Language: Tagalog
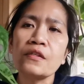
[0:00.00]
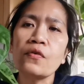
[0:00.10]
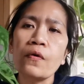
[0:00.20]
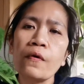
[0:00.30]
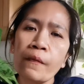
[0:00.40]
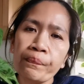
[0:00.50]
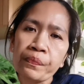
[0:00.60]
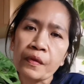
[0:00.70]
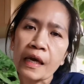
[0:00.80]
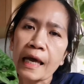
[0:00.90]
So,
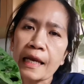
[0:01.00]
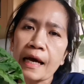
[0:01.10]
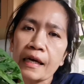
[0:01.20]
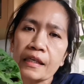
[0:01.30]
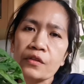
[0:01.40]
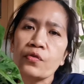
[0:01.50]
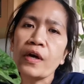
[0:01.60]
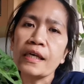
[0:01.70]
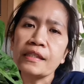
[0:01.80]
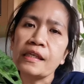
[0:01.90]
kailangan nito guys,